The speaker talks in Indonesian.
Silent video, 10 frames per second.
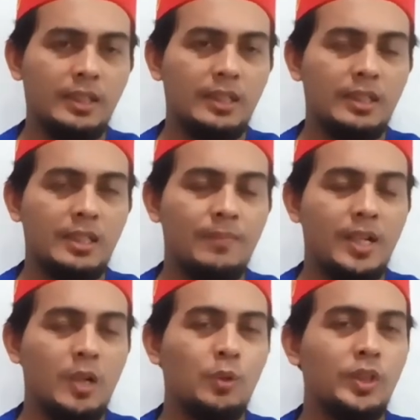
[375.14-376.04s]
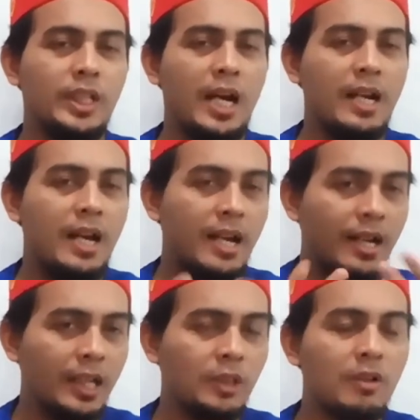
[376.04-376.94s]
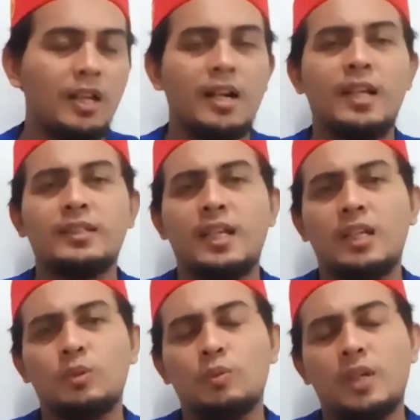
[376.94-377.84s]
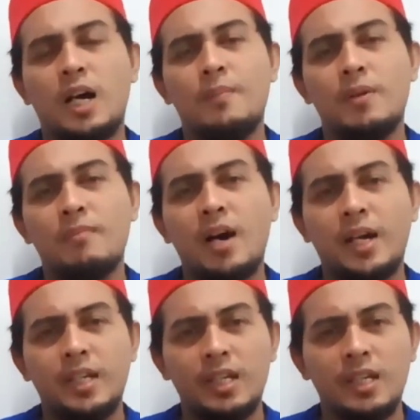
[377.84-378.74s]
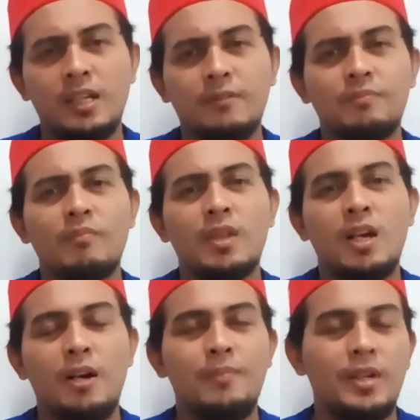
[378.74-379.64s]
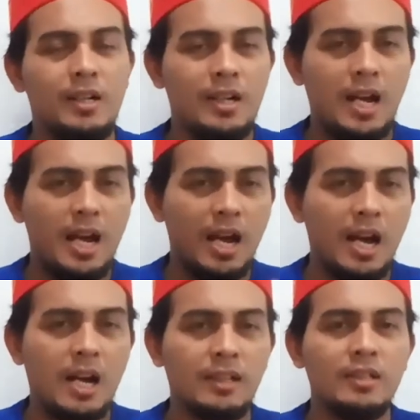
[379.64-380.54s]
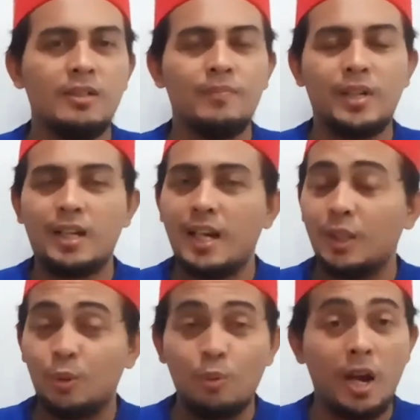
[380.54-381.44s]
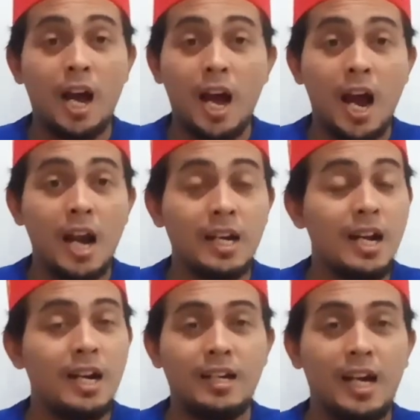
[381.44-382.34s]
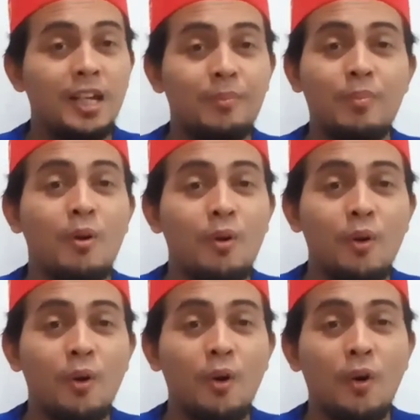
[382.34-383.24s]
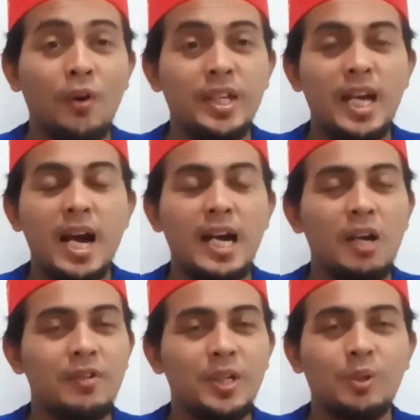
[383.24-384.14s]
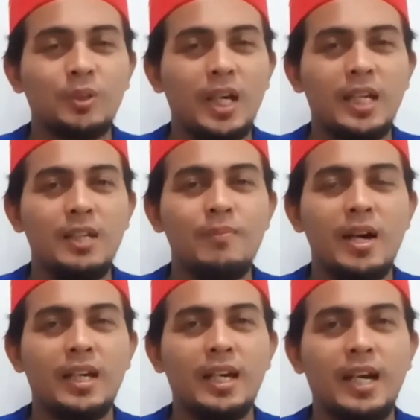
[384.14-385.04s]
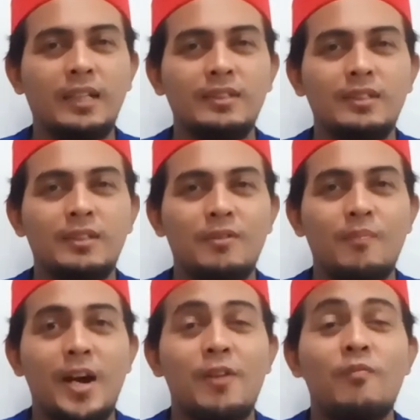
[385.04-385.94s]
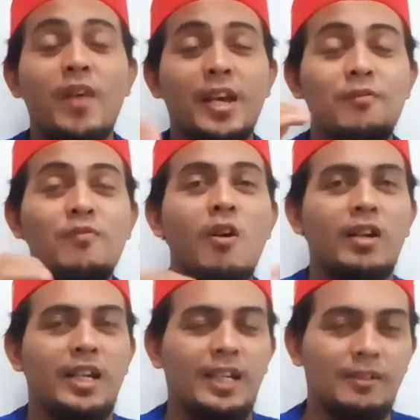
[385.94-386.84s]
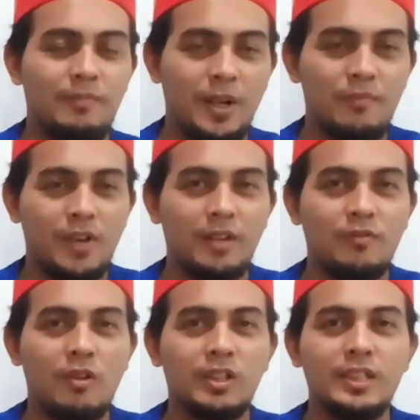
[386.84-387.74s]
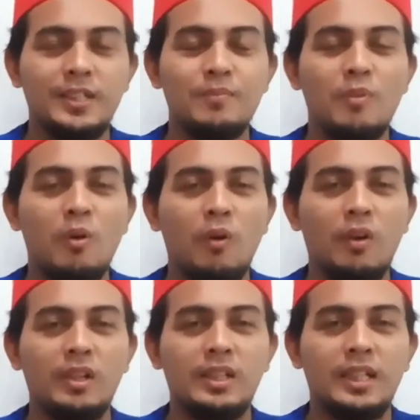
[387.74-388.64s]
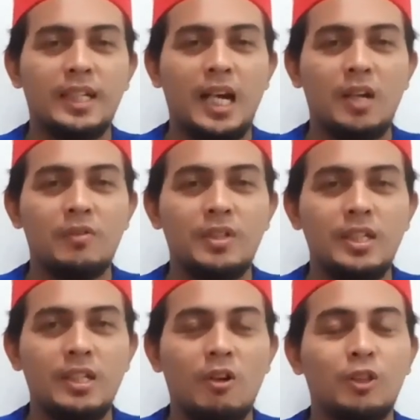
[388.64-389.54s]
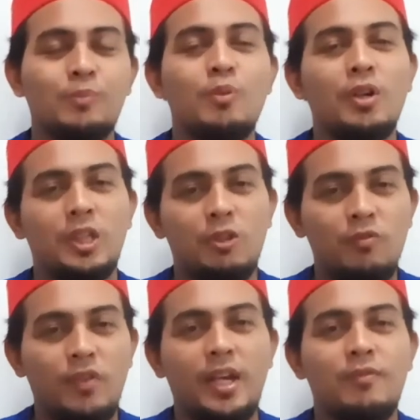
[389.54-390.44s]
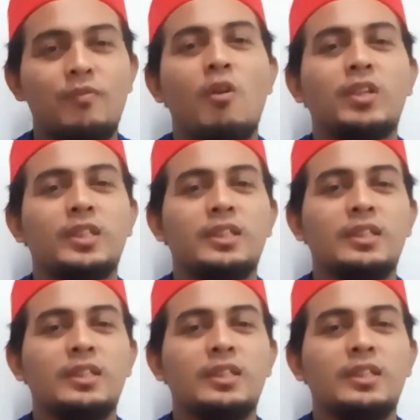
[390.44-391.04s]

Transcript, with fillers: Di mana usia anak-anak itu ada rasa suka bermain, berenang, berkelantungan, naik pohon. Ya kalau di kota ini bagaikan main flying fox lah, main flying fox di mall kalau di outbound itu flying fox.